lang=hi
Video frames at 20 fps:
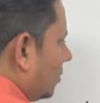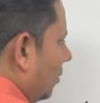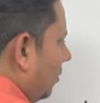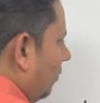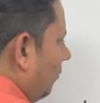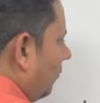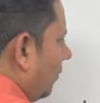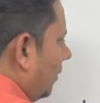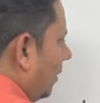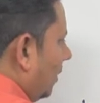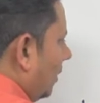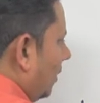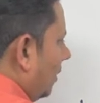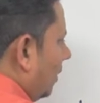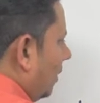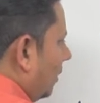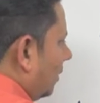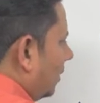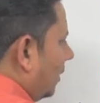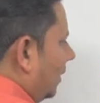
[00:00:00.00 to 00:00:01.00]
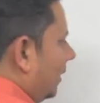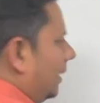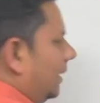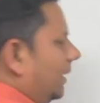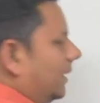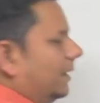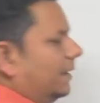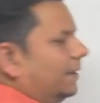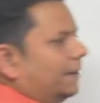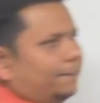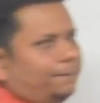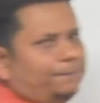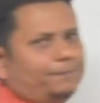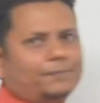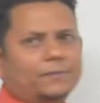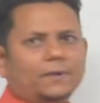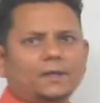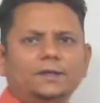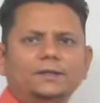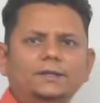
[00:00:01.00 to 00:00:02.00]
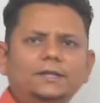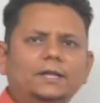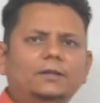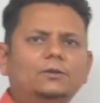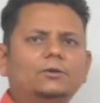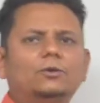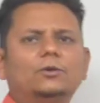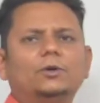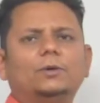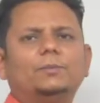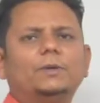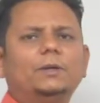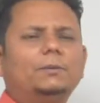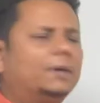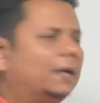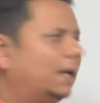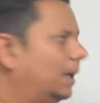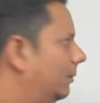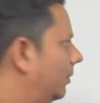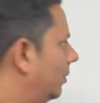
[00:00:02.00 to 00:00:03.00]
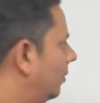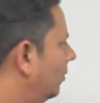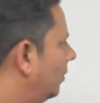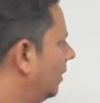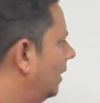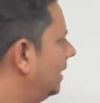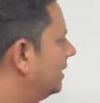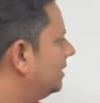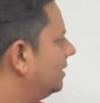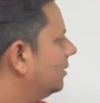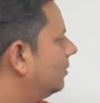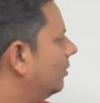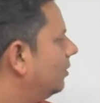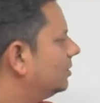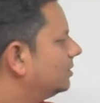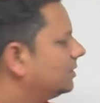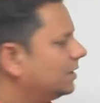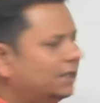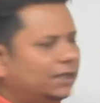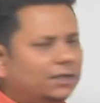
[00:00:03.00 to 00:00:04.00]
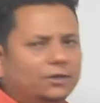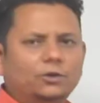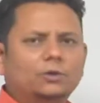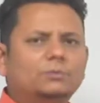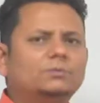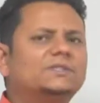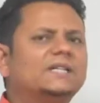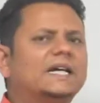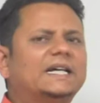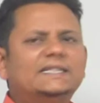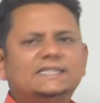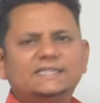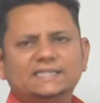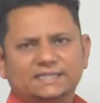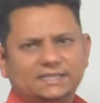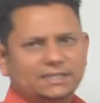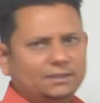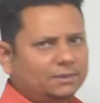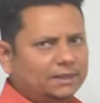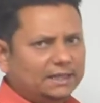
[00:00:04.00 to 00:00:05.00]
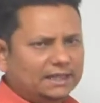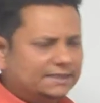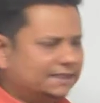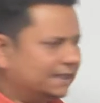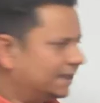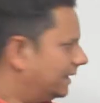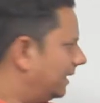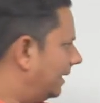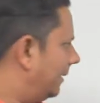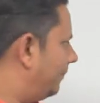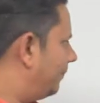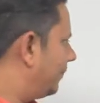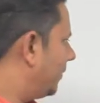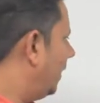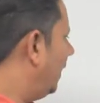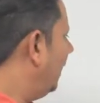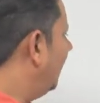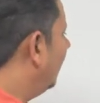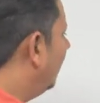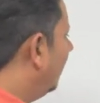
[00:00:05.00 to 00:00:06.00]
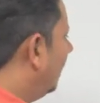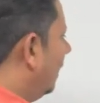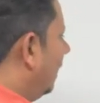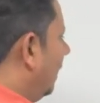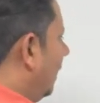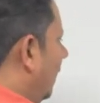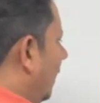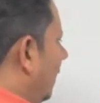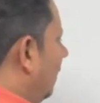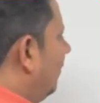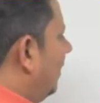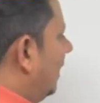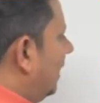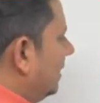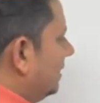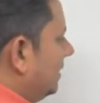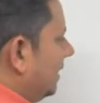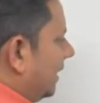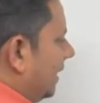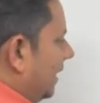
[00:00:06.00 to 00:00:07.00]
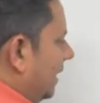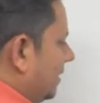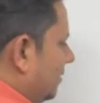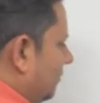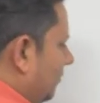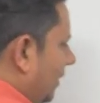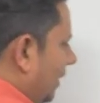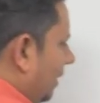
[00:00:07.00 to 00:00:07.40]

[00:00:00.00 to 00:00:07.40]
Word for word: ऑफ 30 डिग्री ये दोनों अपने बराबर होंगे इसी कॉस 30 को हम साइन 60 भी लिख सकते हैं हालांकि इफ दैट इज द केस वी